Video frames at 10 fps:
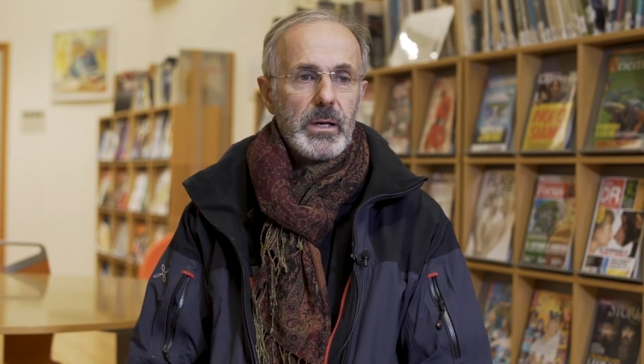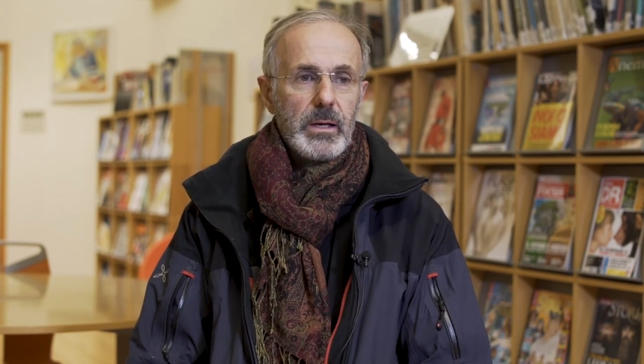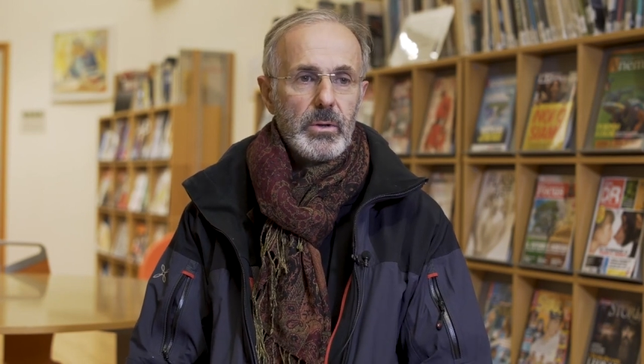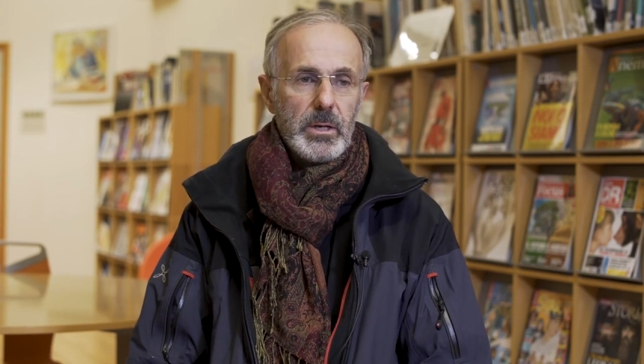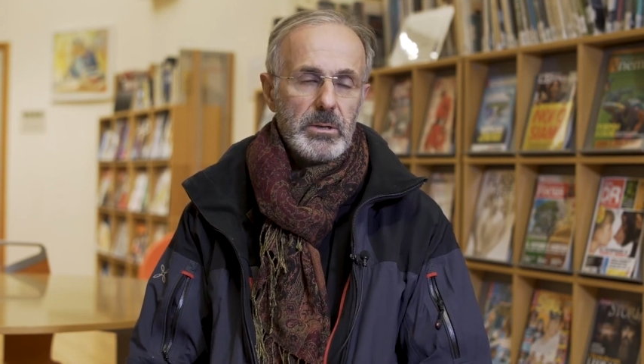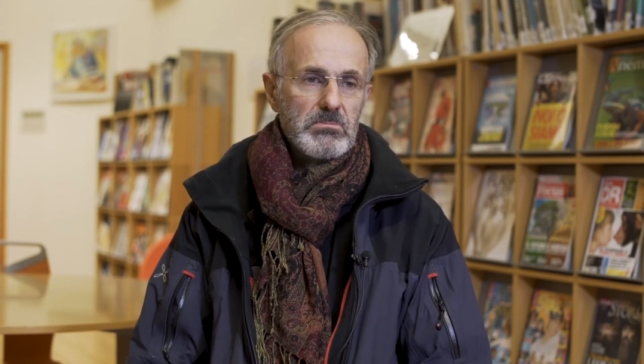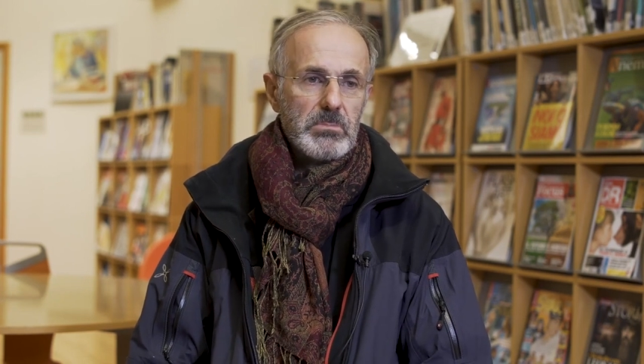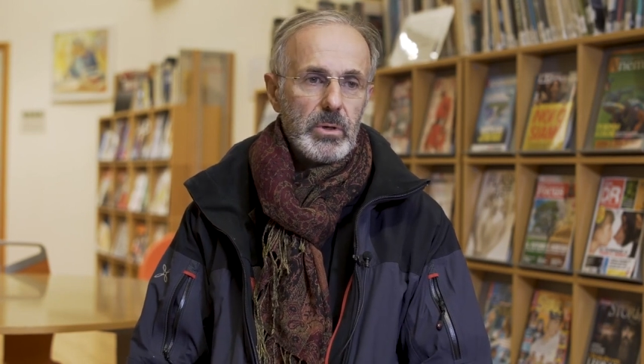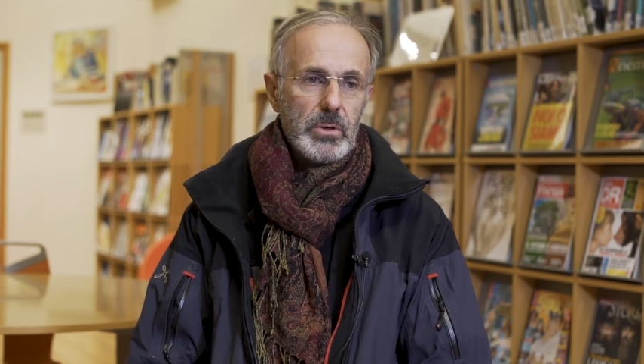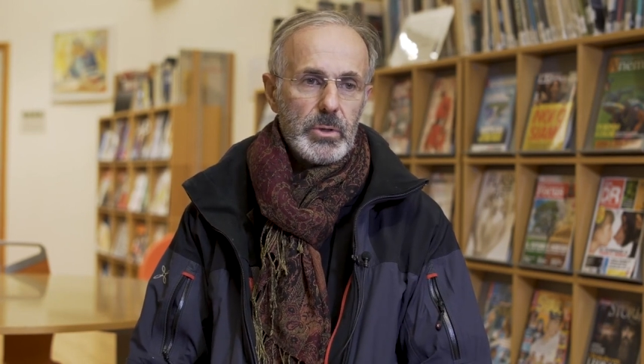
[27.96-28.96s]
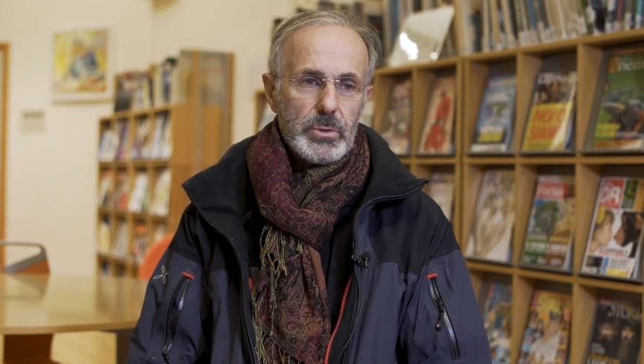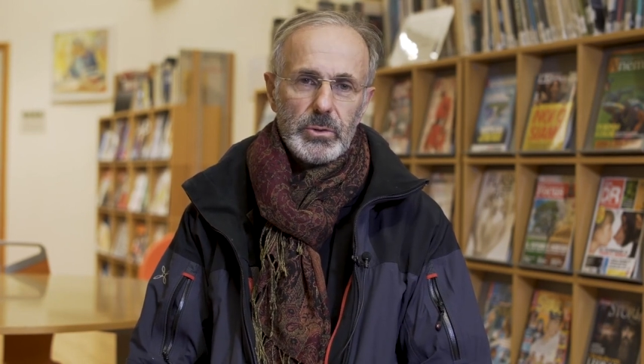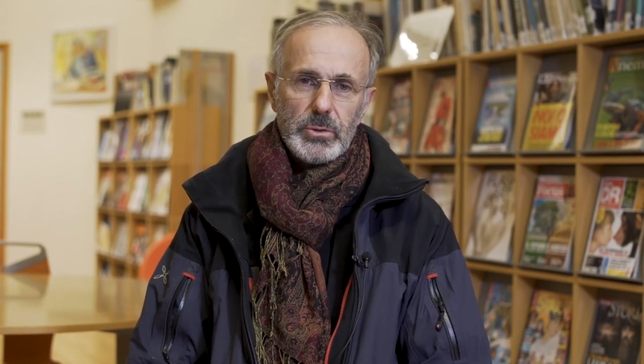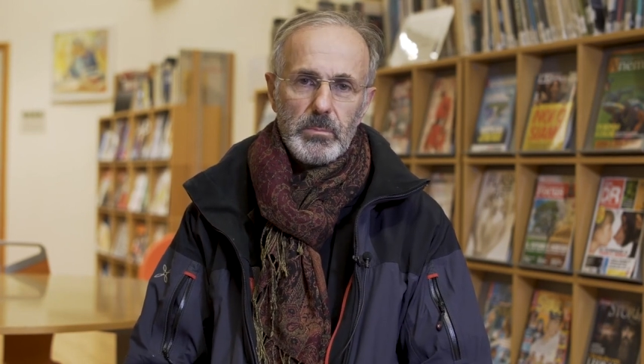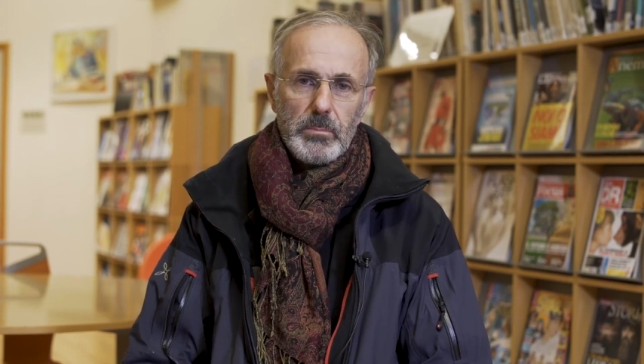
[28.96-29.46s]
Allora, ho
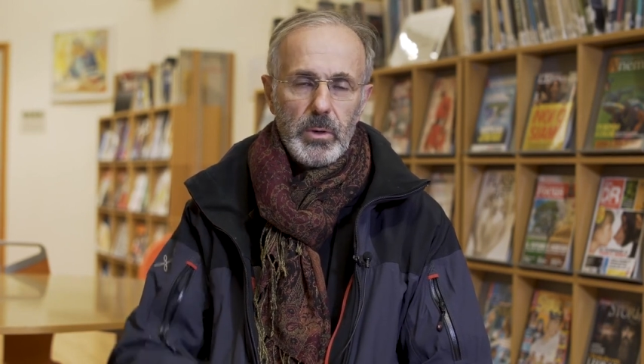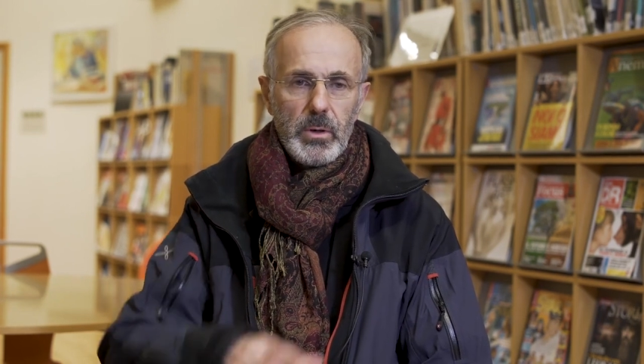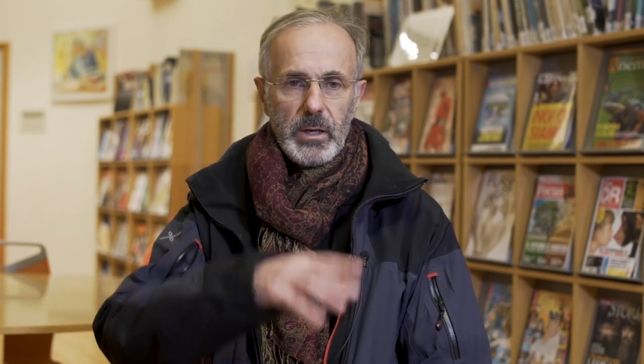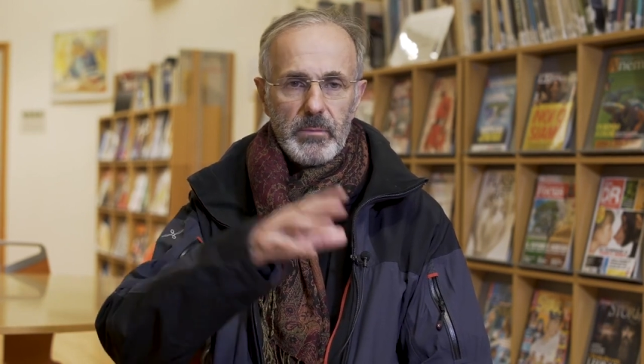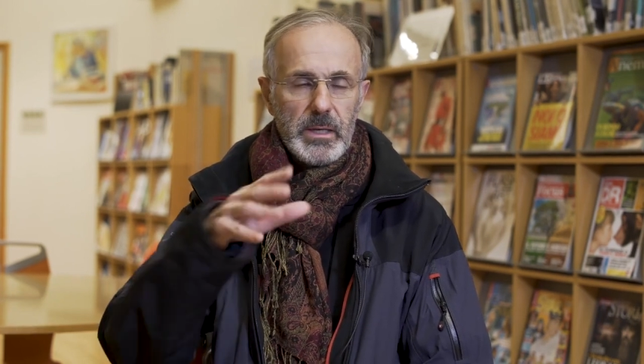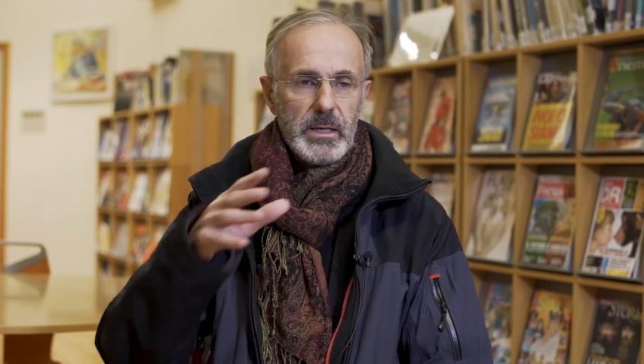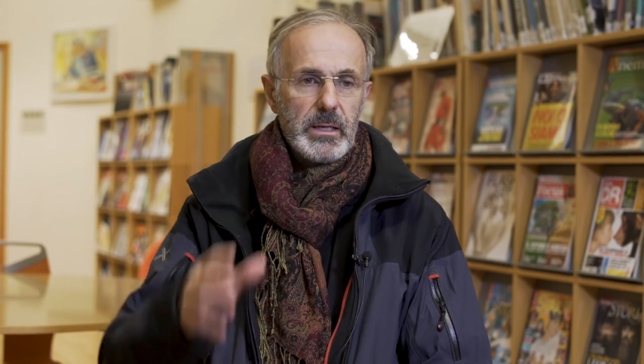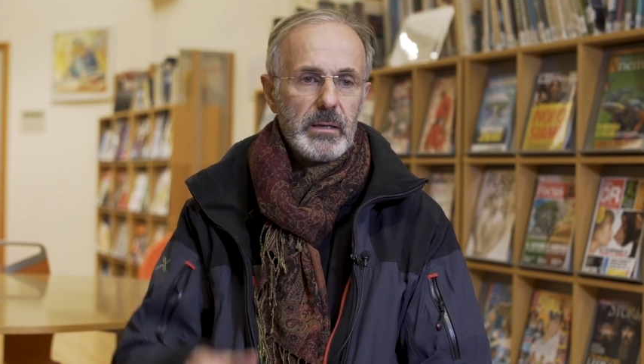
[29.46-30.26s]
ricostruito un po' la mia,